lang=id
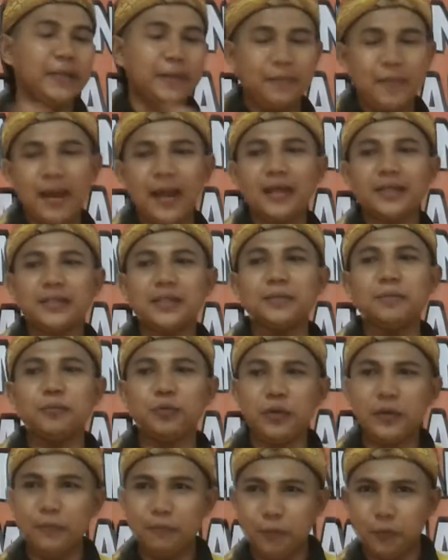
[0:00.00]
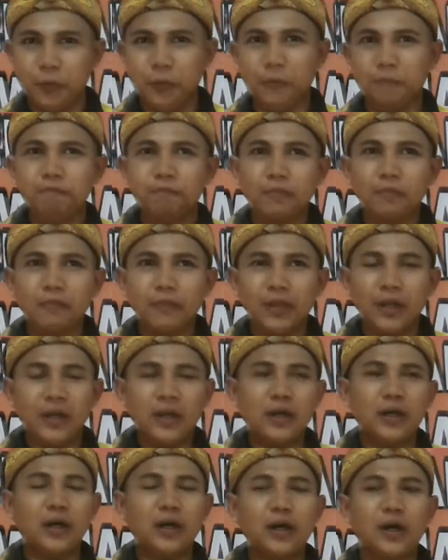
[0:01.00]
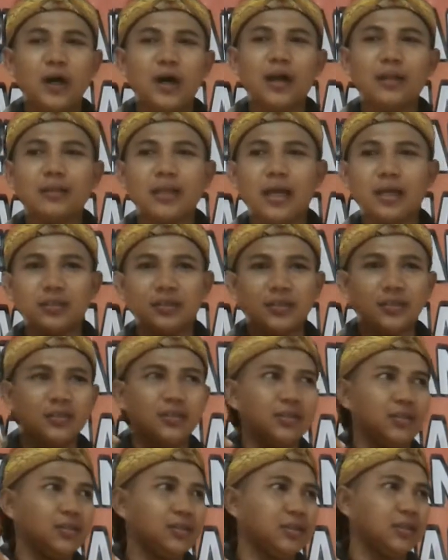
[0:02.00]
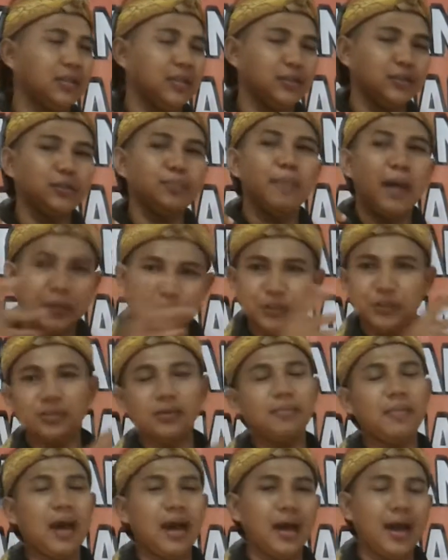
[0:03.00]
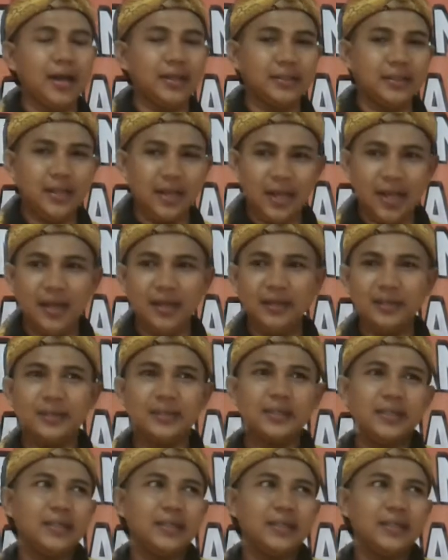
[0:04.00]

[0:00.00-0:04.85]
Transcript: Terima kasih Bu -Ibu uh, atas masih semangatnya